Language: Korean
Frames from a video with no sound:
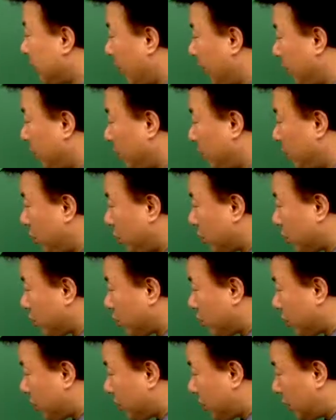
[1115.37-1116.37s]
단독
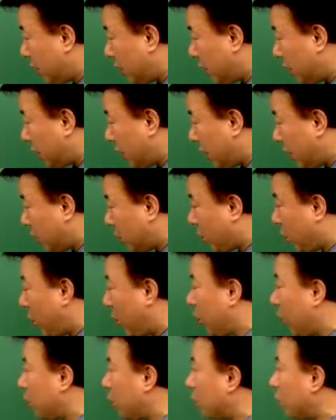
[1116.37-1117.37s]
주택과
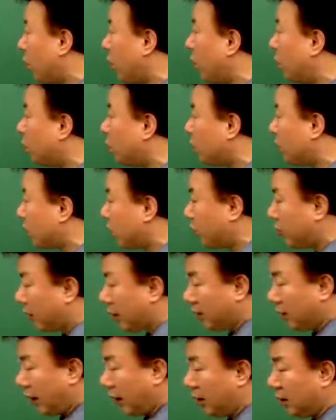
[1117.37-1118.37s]
공동 주택을
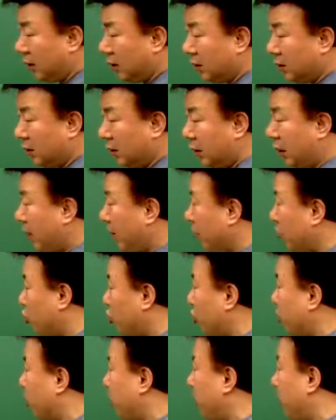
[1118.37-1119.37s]
구분한다. 이게 바로
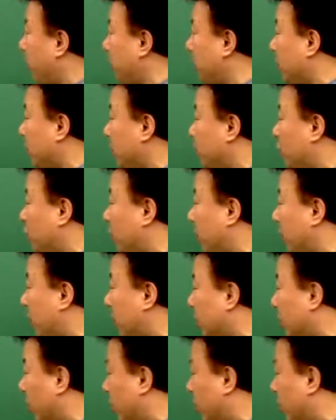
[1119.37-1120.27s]
주택법상 주택에 대한